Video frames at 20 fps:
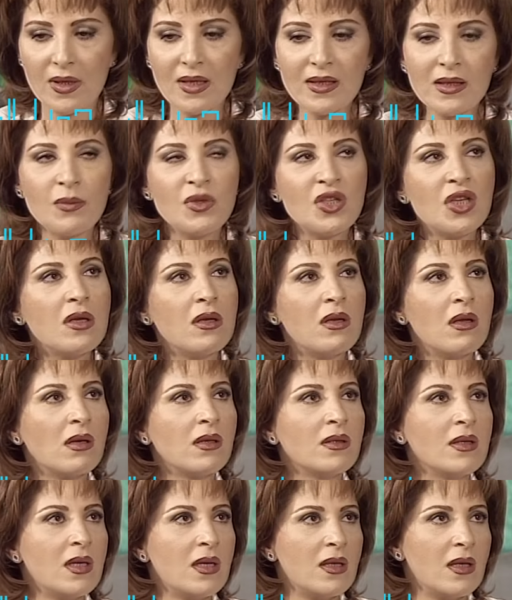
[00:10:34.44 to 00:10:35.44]
لازم شيء
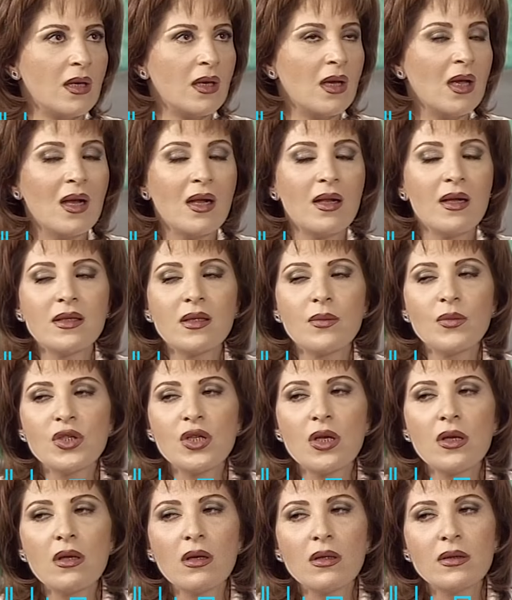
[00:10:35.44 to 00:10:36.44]
يرضيني لازم
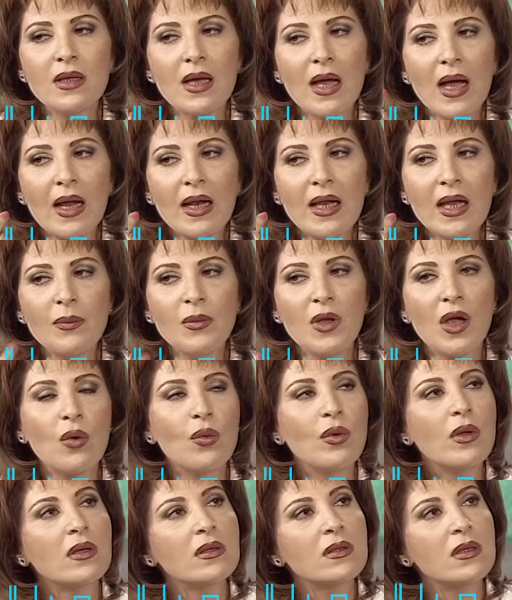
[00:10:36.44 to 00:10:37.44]
شيء يرضي احلامي
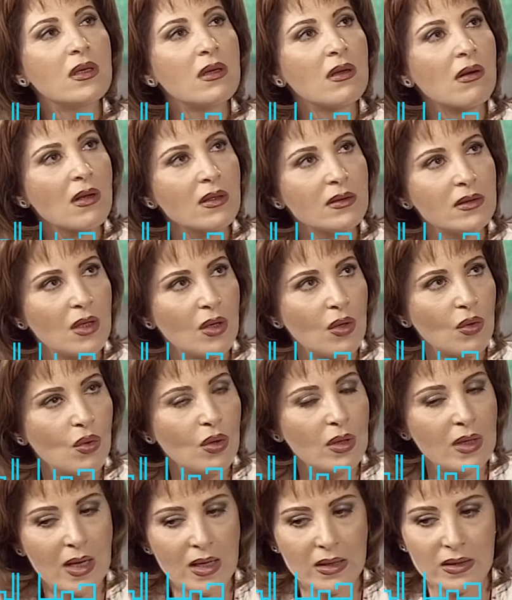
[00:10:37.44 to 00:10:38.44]
او يرضي ارادتي
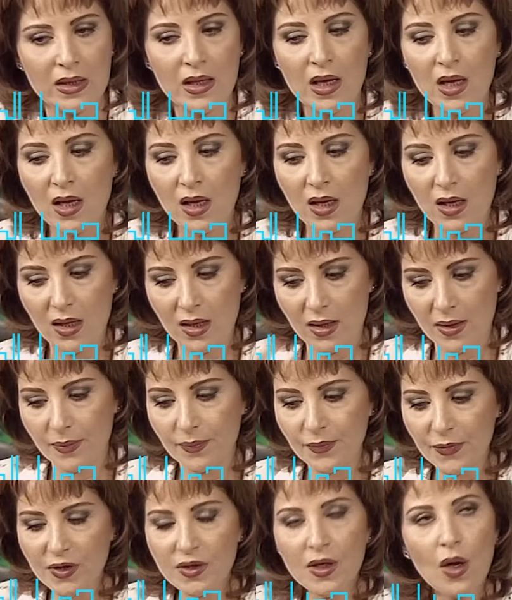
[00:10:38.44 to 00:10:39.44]
اللي يعني
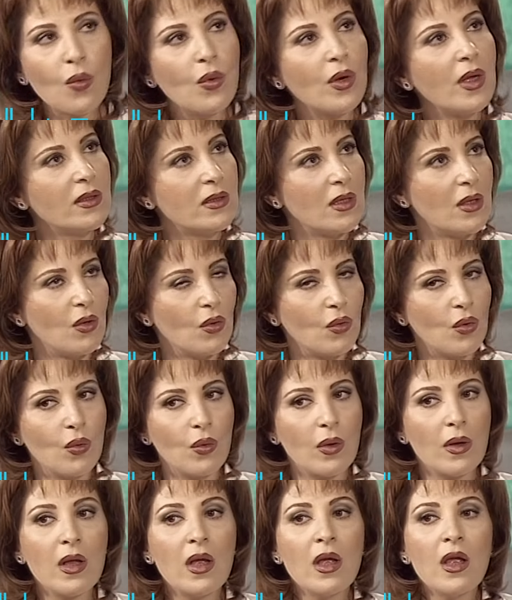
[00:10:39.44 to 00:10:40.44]
آه، ثورتي اللي
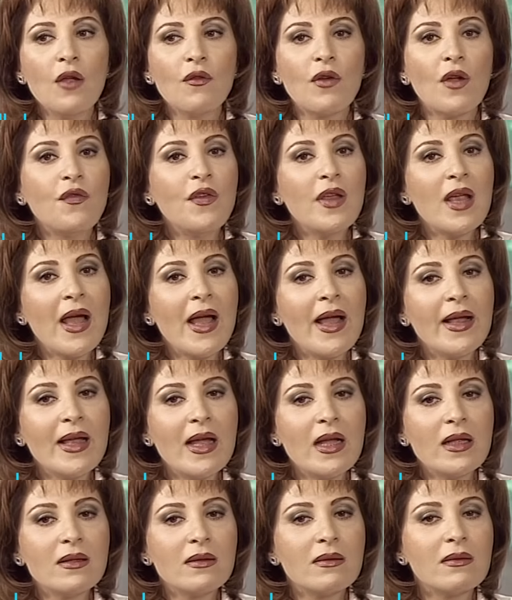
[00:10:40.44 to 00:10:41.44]
جوه ففي
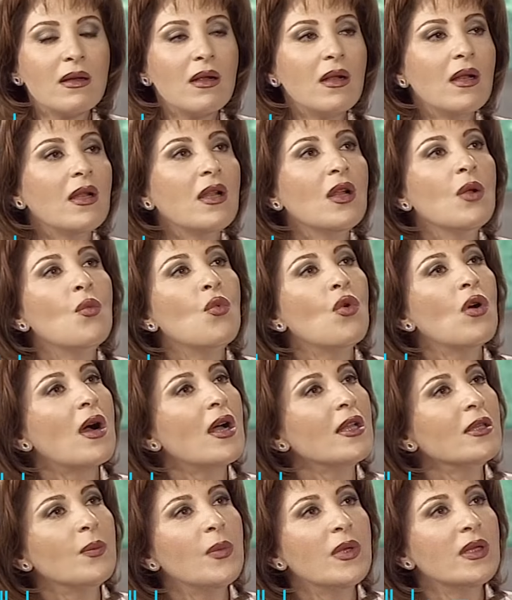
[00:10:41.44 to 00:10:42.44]
حاجات
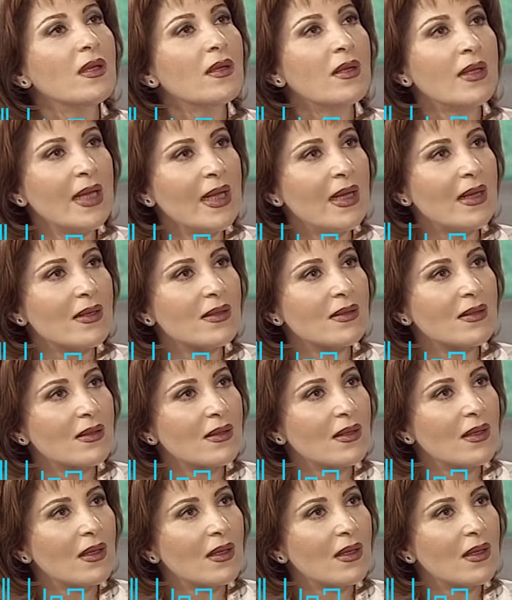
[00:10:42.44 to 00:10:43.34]
لمخاطبه الناس